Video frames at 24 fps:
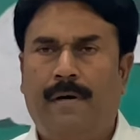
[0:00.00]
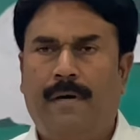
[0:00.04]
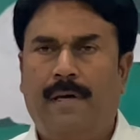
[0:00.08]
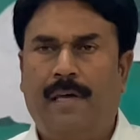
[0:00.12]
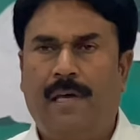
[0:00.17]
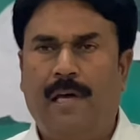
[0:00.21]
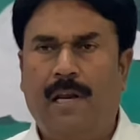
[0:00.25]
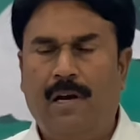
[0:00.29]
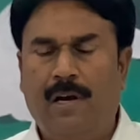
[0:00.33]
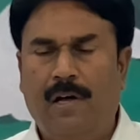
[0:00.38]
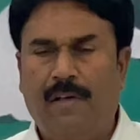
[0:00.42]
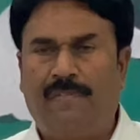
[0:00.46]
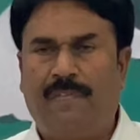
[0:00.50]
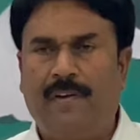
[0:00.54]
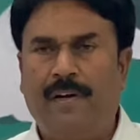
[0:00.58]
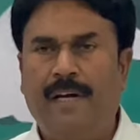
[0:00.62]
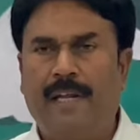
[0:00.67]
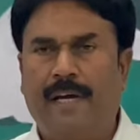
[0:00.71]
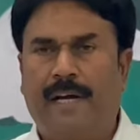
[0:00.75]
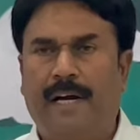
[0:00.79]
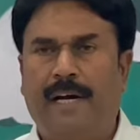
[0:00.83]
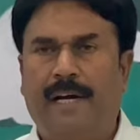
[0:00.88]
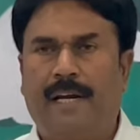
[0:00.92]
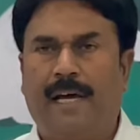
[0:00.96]
ఎల్లో
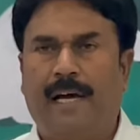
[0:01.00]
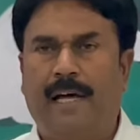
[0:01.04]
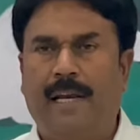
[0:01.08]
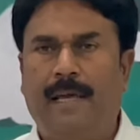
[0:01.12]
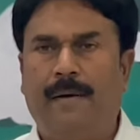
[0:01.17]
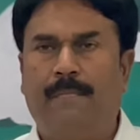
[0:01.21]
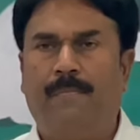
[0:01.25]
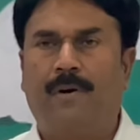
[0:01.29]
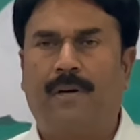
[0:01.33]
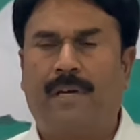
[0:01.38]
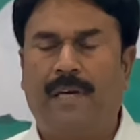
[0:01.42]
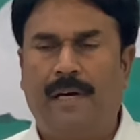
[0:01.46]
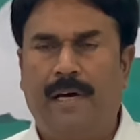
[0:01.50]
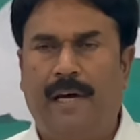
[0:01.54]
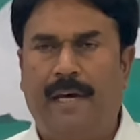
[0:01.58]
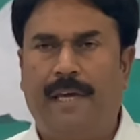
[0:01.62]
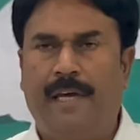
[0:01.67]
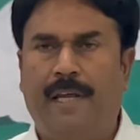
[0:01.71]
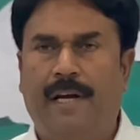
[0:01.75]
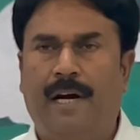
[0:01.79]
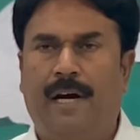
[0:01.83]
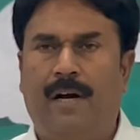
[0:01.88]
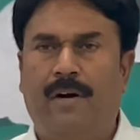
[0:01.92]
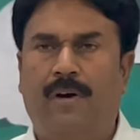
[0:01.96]
సిండికేట్ కానీ ముఖ్యంగా
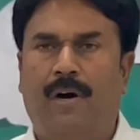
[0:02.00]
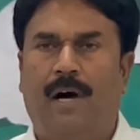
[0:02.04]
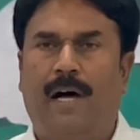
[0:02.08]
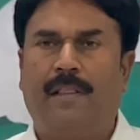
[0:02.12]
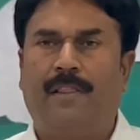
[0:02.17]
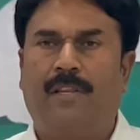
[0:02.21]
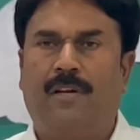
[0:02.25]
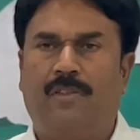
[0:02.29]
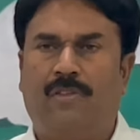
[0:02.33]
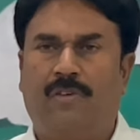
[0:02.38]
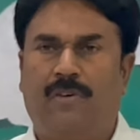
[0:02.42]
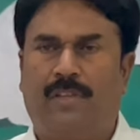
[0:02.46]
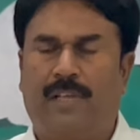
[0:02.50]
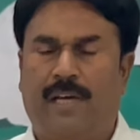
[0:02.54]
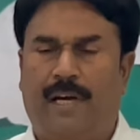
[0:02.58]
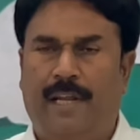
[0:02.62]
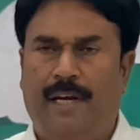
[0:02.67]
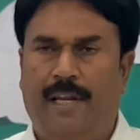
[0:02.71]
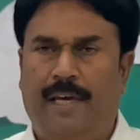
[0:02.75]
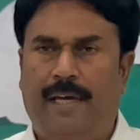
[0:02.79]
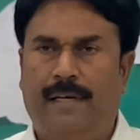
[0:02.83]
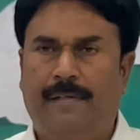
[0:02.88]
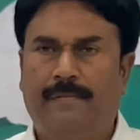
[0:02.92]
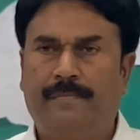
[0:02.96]
ఈనాడు ఆంధ్రజ్యోతి
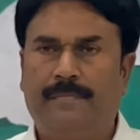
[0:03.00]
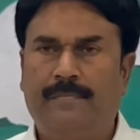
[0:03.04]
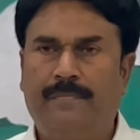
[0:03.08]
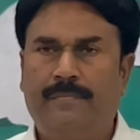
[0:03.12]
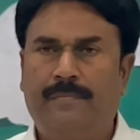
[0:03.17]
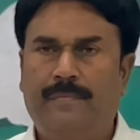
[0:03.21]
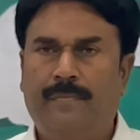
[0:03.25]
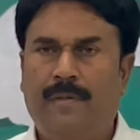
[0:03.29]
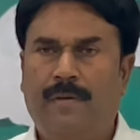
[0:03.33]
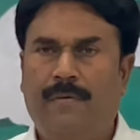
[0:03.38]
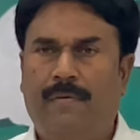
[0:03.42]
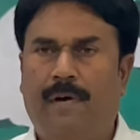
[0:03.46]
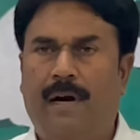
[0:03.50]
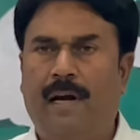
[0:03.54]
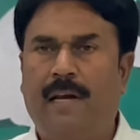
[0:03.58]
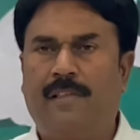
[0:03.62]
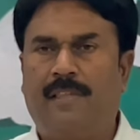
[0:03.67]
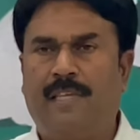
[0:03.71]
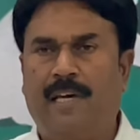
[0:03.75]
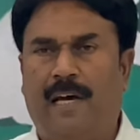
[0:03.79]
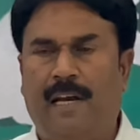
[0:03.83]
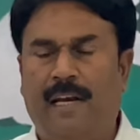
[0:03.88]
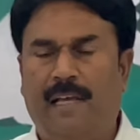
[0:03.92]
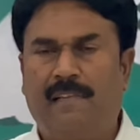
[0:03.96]
కానీ వాళ్ళ
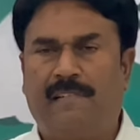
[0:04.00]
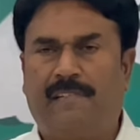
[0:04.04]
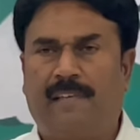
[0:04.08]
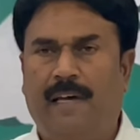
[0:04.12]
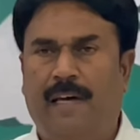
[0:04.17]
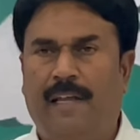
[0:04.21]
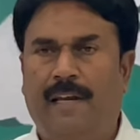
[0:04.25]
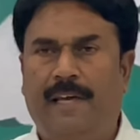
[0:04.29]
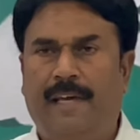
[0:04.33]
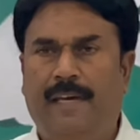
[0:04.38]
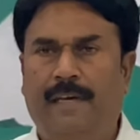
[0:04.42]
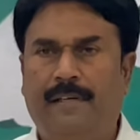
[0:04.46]
ఛానల్స్ కానీ